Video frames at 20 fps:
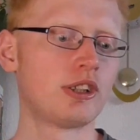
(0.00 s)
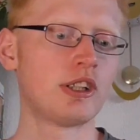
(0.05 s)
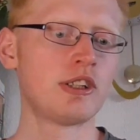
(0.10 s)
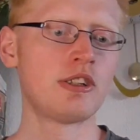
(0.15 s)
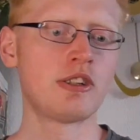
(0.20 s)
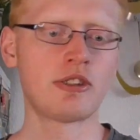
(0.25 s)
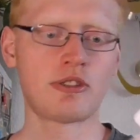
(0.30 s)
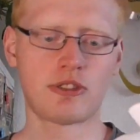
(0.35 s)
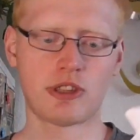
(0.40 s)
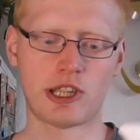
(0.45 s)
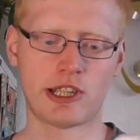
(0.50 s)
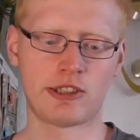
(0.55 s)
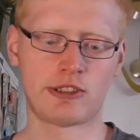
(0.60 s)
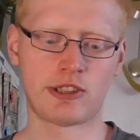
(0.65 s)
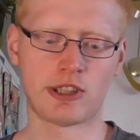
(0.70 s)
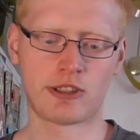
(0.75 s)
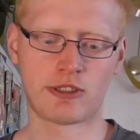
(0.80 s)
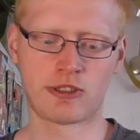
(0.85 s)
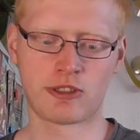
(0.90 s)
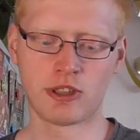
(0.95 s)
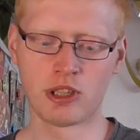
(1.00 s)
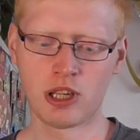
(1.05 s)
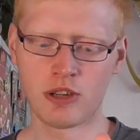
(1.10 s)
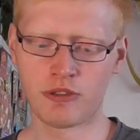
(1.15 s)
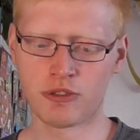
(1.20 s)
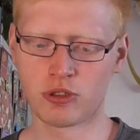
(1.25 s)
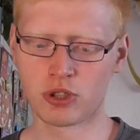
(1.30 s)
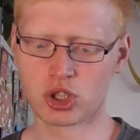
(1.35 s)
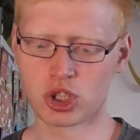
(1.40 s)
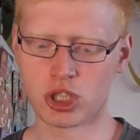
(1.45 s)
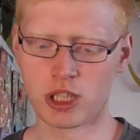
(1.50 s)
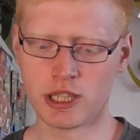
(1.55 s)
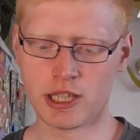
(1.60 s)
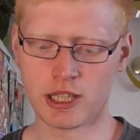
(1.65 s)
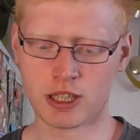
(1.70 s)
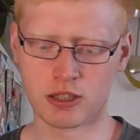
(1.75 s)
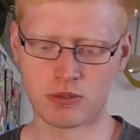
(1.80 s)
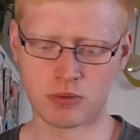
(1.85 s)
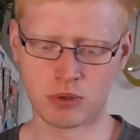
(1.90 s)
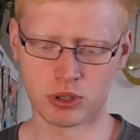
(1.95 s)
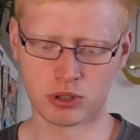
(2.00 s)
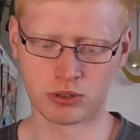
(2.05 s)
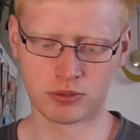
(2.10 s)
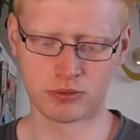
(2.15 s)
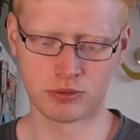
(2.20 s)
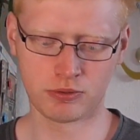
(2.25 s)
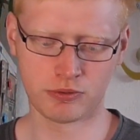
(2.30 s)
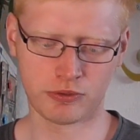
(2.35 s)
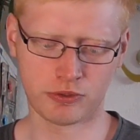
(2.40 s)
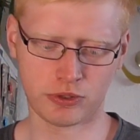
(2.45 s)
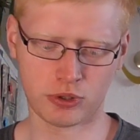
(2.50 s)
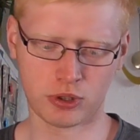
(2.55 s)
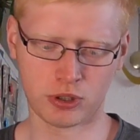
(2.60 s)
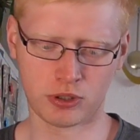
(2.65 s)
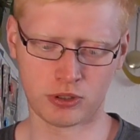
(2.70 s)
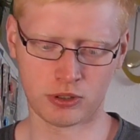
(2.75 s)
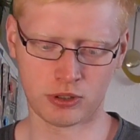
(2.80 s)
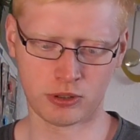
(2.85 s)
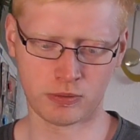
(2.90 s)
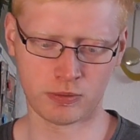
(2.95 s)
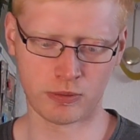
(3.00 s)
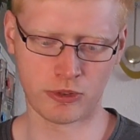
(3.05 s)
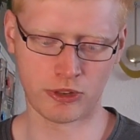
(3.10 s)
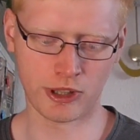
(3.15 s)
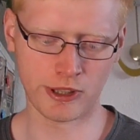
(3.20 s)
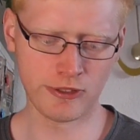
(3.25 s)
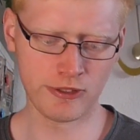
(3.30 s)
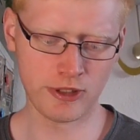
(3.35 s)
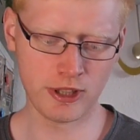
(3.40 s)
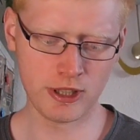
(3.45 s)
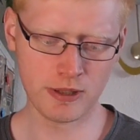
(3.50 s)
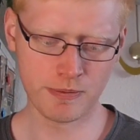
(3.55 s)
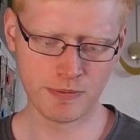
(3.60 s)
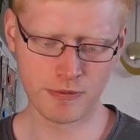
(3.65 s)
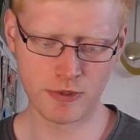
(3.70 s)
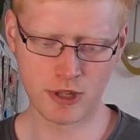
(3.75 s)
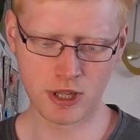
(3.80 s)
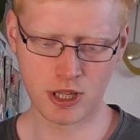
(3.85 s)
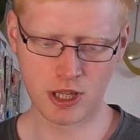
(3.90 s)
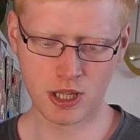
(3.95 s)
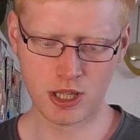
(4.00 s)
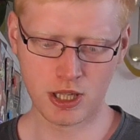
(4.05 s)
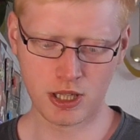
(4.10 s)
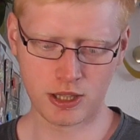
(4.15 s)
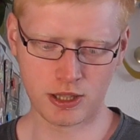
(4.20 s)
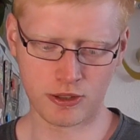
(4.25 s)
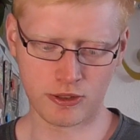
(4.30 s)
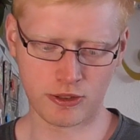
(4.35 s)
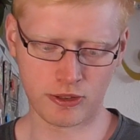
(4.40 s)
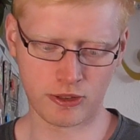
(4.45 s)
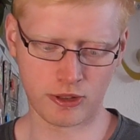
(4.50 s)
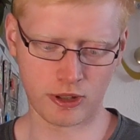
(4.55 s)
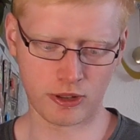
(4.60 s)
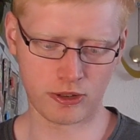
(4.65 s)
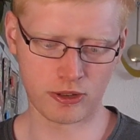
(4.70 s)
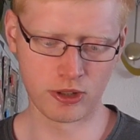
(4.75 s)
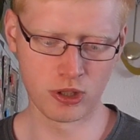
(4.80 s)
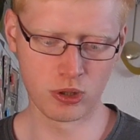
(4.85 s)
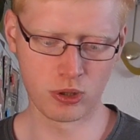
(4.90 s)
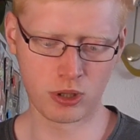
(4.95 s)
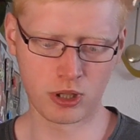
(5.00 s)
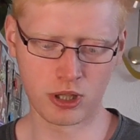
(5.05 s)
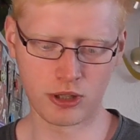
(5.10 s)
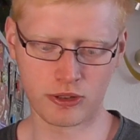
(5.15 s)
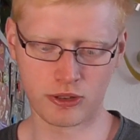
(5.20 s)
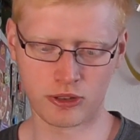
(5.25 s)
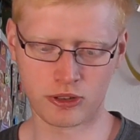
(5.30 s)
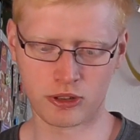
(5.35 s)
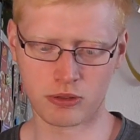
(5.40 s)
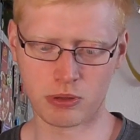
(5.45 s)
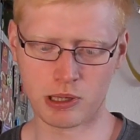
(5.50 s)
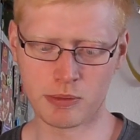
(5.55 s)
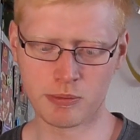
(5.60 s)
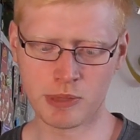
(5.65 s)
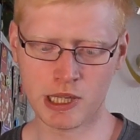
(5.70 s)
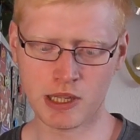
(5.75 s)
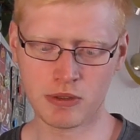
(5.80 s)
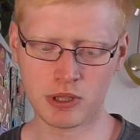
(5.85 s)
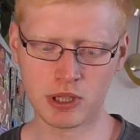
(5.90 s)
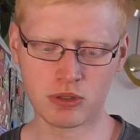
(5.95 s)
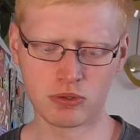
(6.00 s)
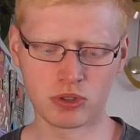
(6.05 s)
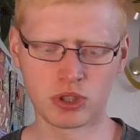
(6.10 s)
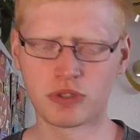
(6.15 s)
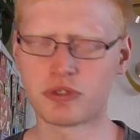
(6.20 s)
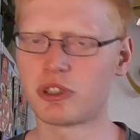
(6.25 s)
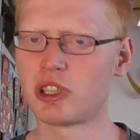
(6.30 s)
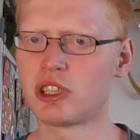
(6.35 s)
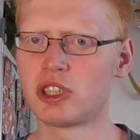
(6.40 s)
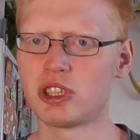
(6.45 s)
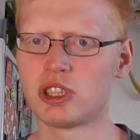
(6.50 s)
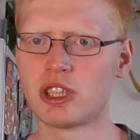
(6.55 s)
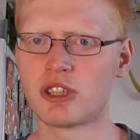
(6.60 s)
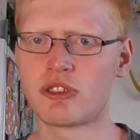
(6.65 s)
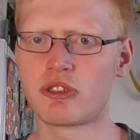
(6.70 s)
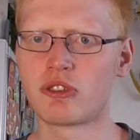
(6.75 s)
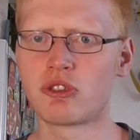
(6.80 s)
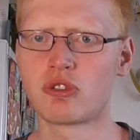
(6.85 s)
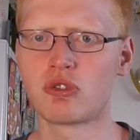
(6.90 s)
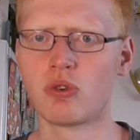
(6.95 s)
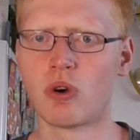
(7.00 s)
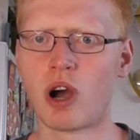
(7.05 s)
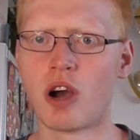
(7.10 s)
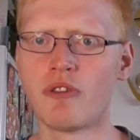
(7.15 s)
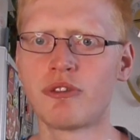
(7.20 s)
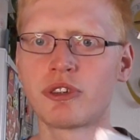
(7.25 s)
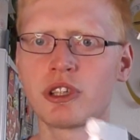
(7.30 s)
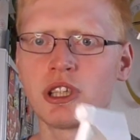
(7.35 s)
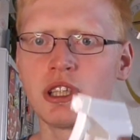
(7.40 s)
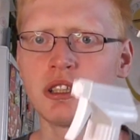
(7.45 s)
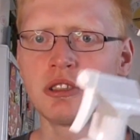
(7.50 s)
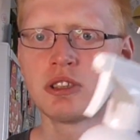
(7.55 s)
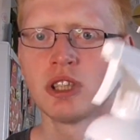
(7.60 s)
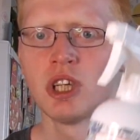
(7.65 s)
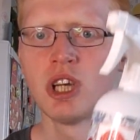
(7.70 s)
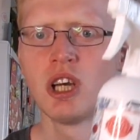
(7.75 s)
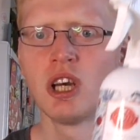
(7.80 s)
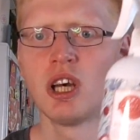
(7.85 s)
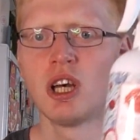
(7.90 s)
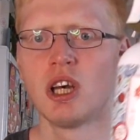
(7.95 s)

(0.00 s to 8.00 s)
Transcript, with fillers: Dann ist ein Textilerfrischer leer geworden von ähm, Sensi. Das ist der Snow Kisses Cranberry und ich fand den jetzt nicht so aufregend.